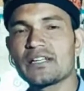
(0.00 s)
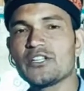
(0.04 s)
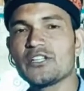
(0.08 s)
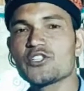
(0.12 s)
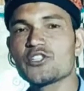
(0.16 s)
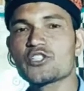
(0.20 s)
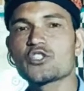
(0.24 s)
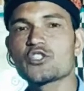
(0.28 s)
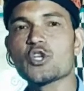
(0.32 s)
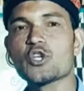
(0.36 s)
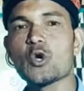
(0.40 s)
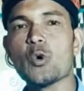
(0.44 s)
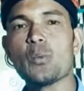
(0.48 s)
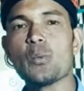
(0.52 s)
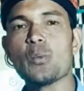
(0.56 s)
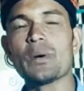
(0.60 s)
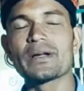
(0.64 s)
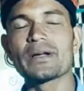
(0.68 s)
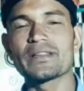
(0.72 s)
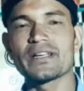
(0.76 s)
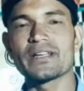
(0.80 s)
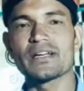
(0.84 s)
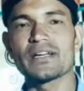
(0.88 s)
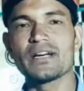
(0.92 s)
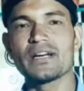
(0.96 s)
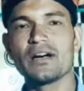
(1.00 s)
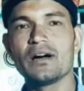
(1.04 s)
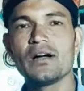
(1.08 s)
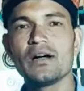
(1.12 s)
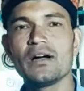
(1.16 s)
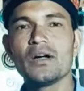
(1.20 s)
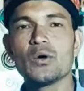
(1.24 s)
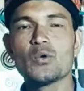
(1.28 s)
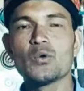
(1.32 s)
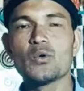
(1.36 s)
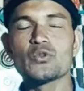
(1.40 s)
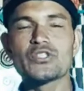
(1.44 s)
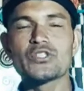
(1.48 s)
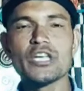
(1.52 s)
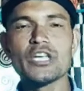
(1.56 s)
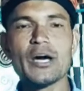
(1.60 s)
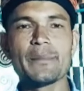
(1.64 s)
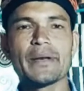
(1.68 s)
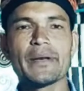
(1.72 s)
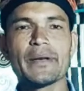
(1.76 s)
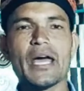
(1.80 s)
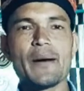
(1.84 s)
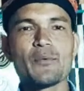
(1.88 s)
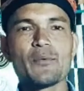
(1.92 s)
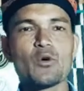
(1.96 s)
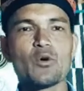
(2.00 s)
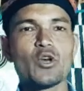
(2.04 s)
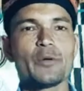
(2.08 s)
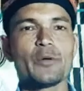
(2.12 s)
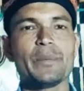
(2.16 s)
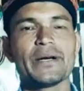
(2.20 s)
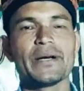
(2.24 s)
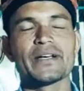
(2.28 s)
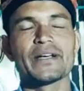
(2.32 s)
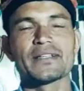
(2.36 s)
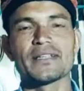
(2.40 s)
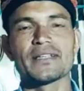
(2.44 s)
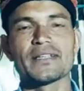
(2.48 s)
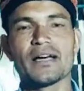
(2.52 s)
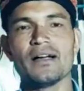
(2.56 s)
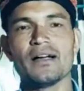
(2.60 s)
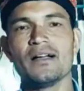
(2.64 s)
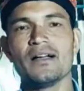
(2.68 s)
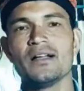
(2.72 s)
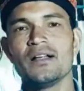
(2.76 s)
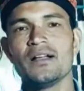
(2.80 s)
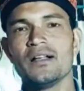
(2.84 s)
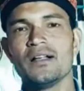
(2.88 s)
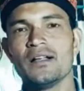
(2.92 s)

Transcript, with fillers: तक नीचे से ऊपर तक उसने अपने आप को लपेटा था